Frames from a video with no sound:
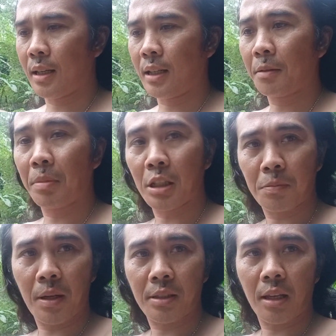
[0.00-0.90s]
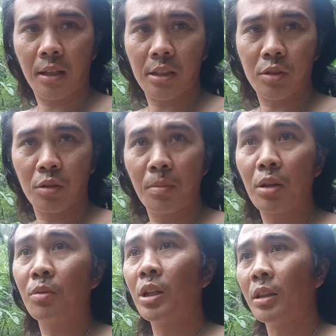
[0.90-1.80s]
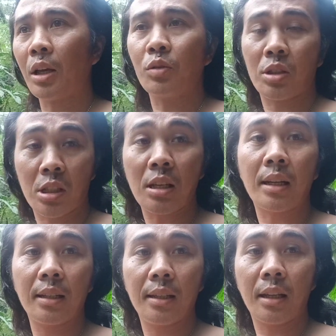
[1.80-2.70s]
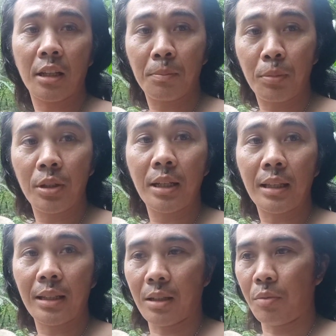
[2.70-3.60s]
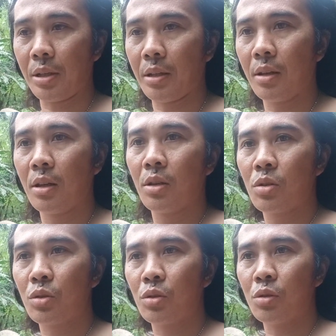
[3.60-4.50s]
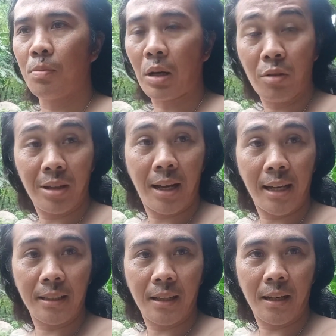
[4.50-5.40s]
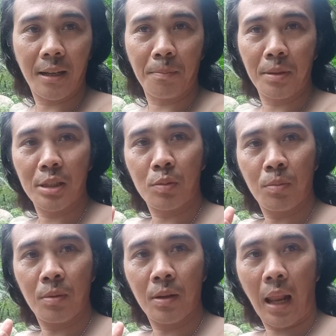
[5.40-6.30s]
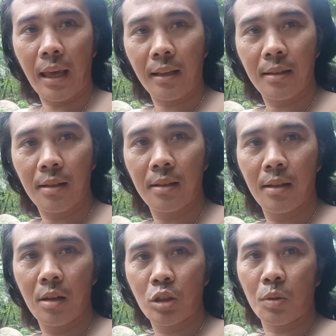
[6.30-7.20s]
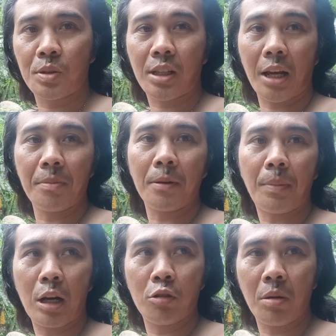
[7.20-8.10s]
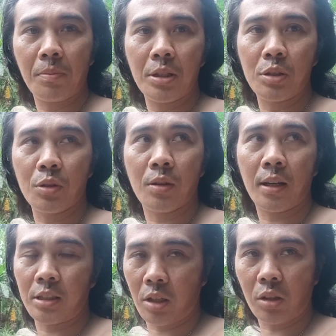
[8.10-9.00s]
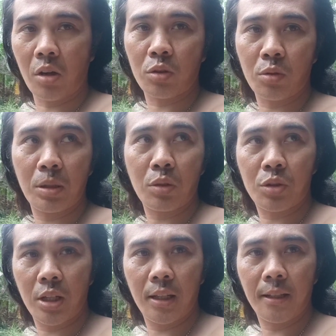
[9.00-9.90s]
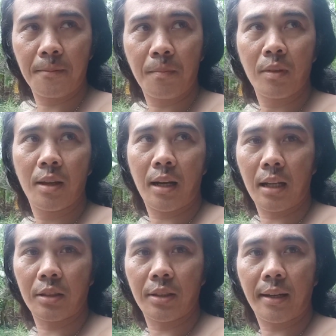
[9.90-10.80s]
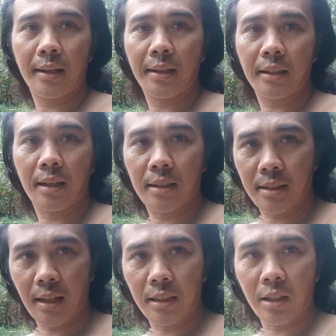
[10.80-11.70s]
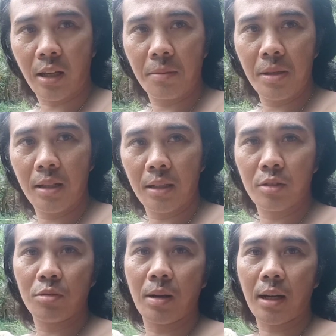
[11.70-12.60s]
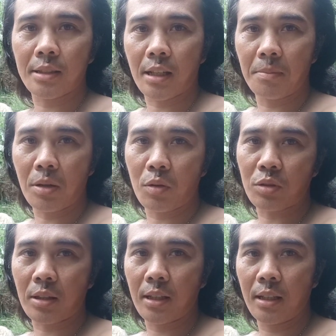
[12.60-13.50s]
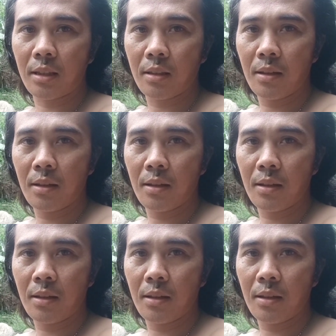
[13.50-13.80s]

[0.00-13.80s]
uh, nagbasbas kay Kristo, meron din tayo sa sarili natin, pwede natin gawin. So bago ang lahat, uh, please like, subscribe and follow my video. At shout out kami to Chilin at Girly Dagdag at sa lahat ng kaibigan ko, mga kasama ko sa Tinit